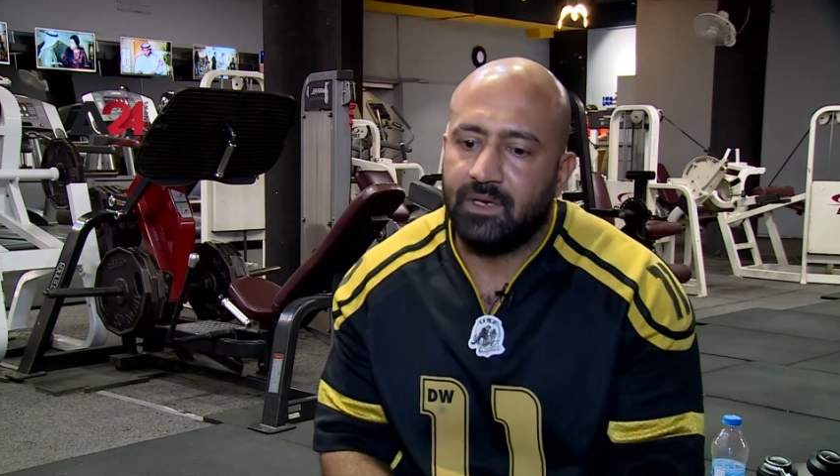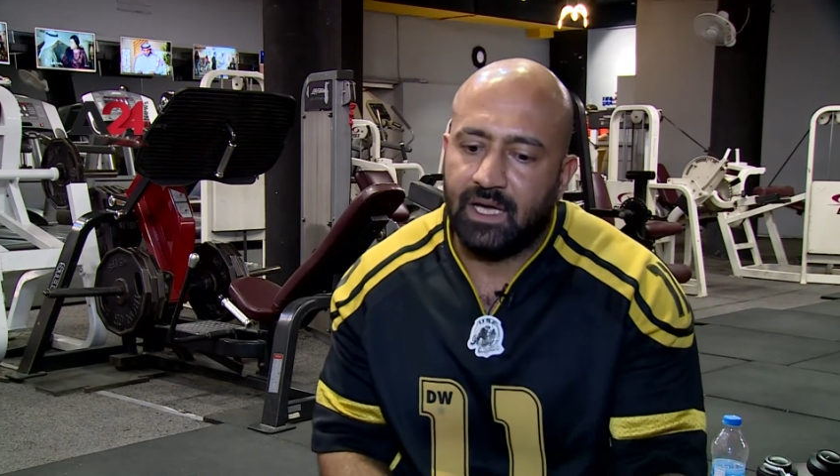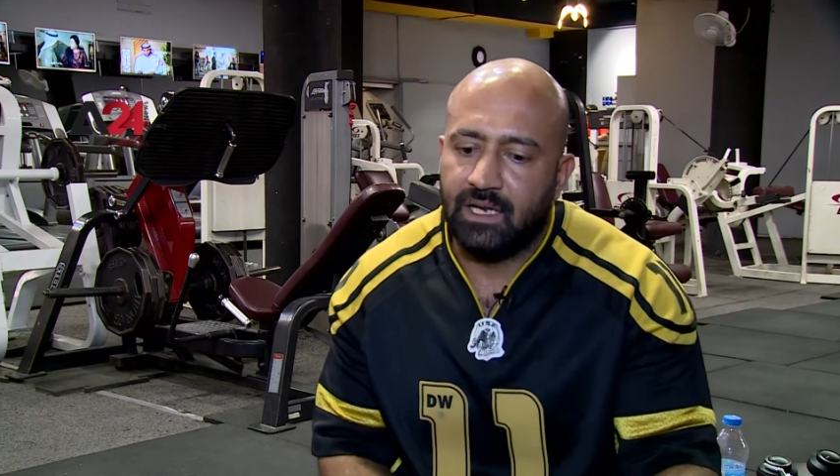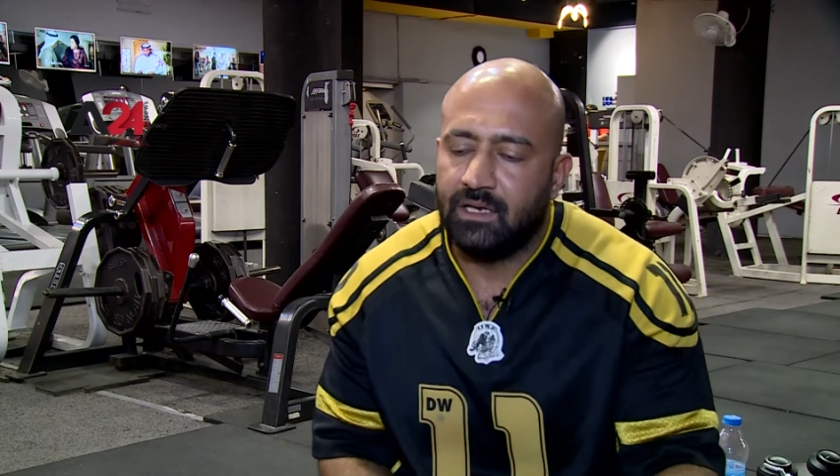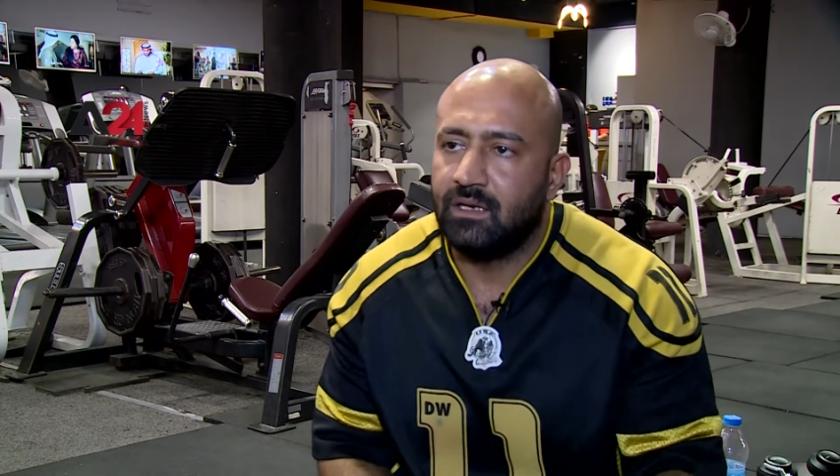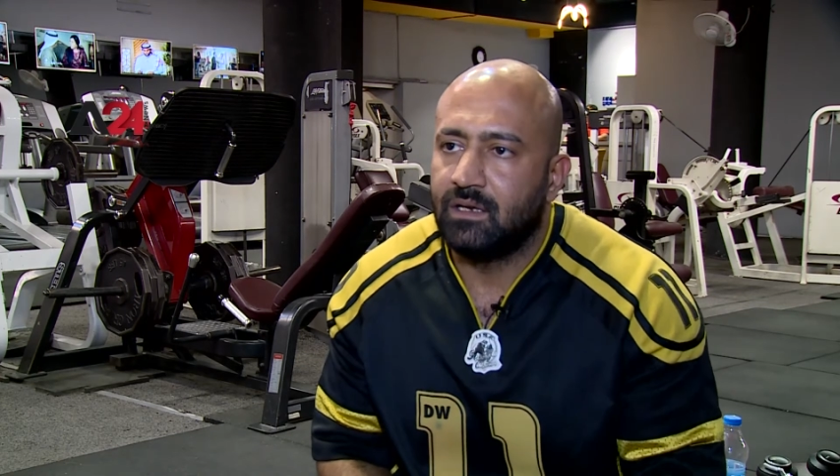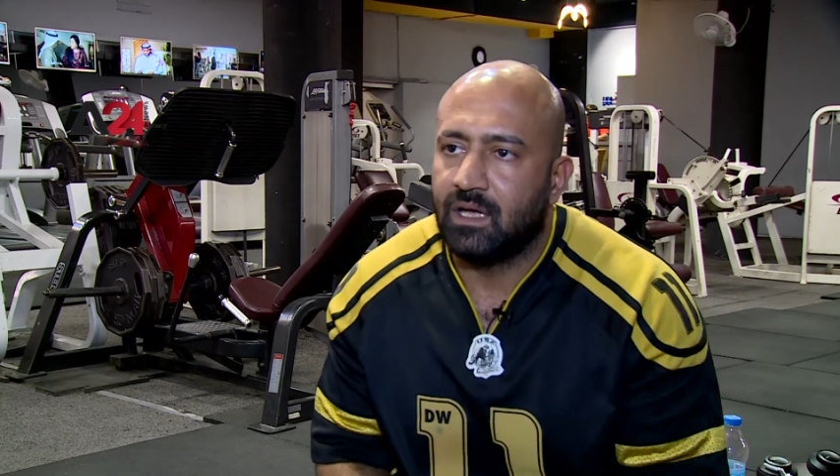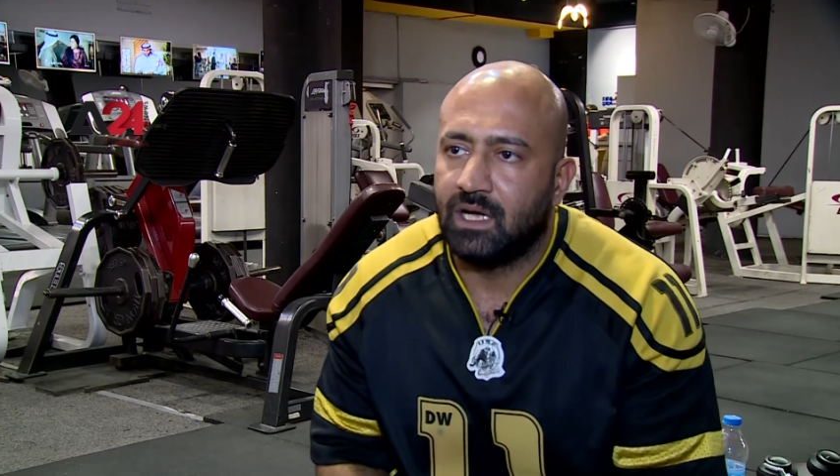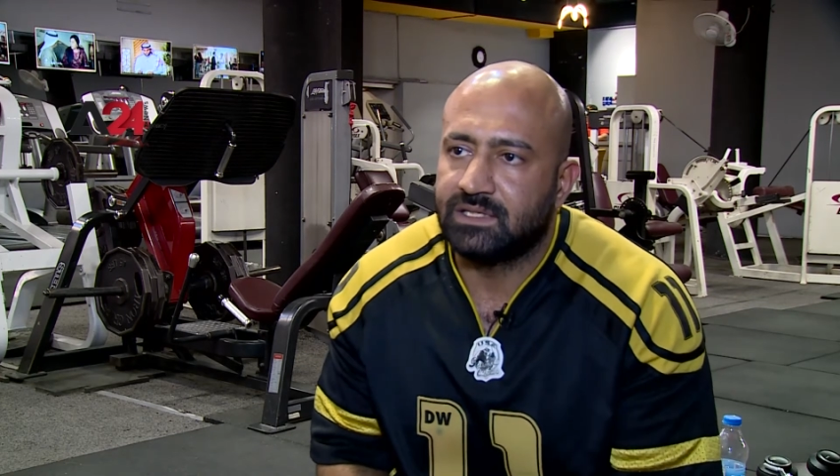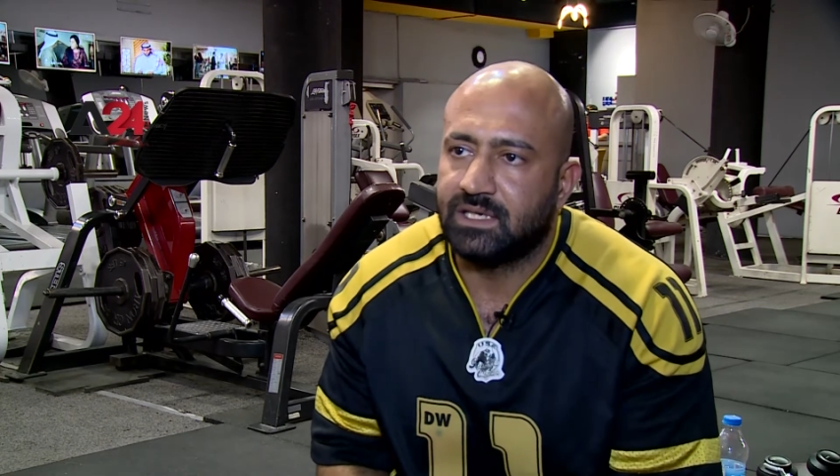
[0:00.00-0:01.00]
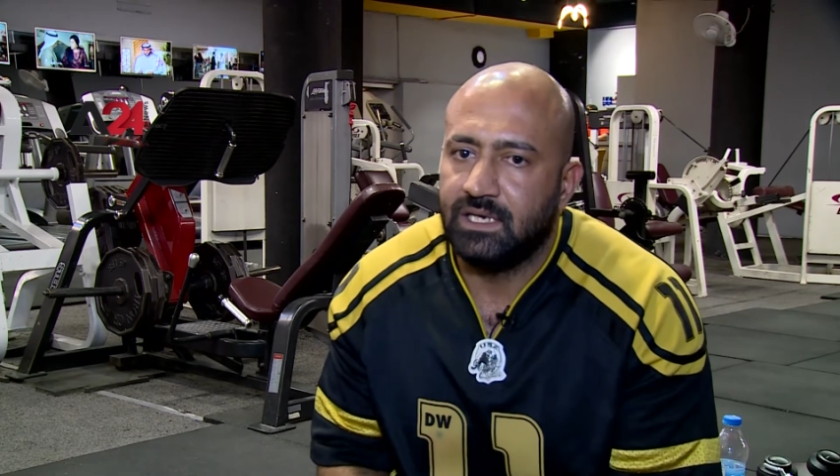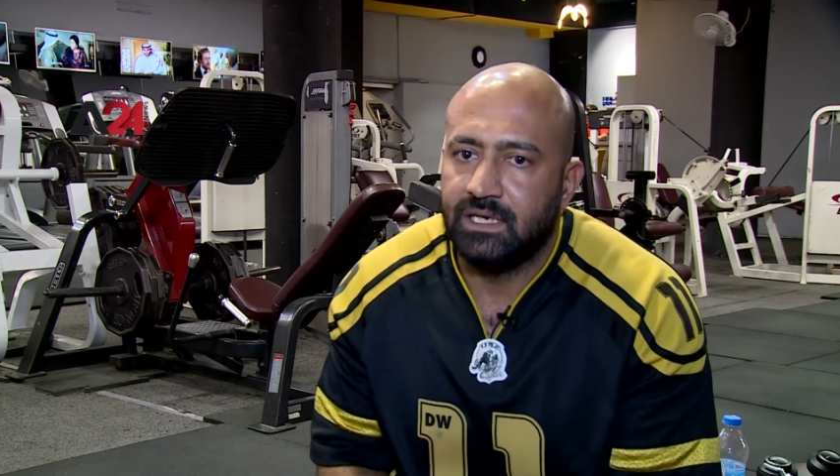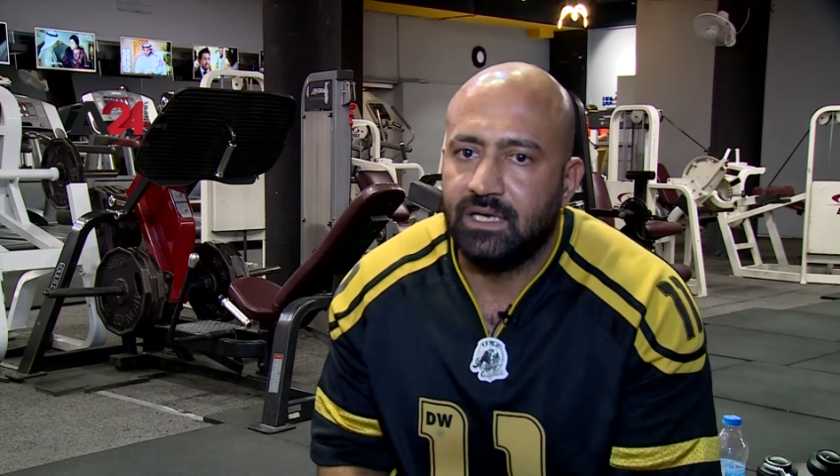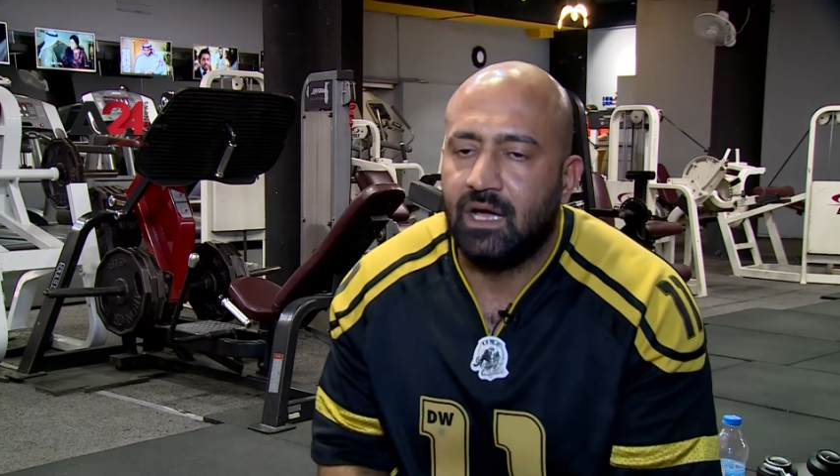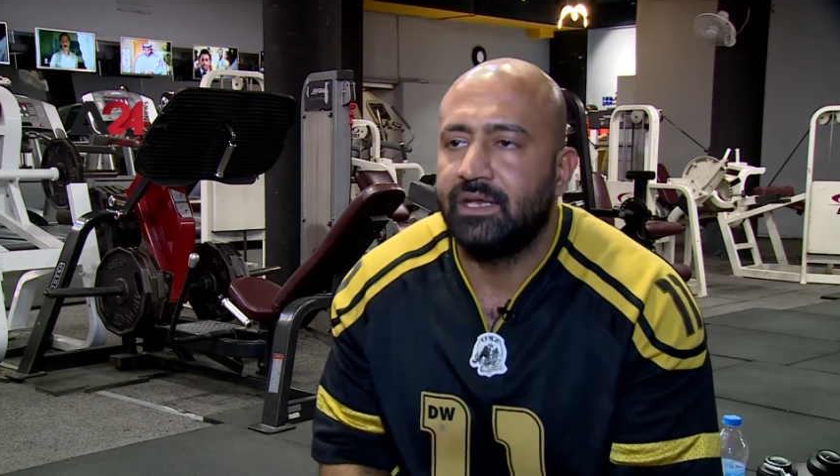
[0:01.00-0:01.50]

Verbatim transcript: لي على الخاص قال لي